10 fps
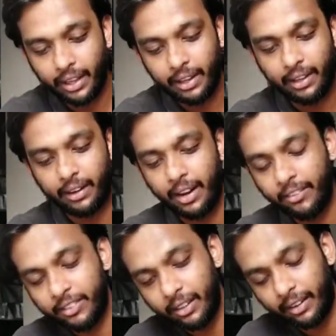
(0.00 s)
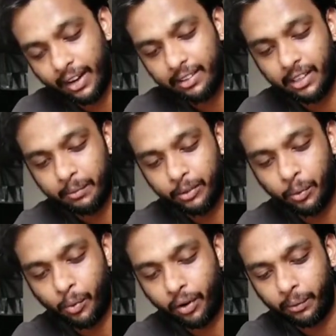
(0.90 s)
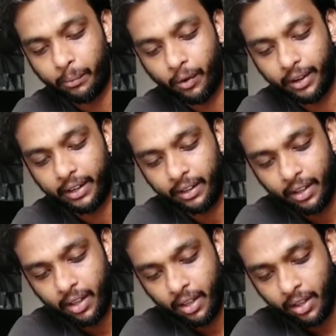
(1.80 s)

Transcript: एक लेफ्ट राइट साइड पे जो पॉकेट है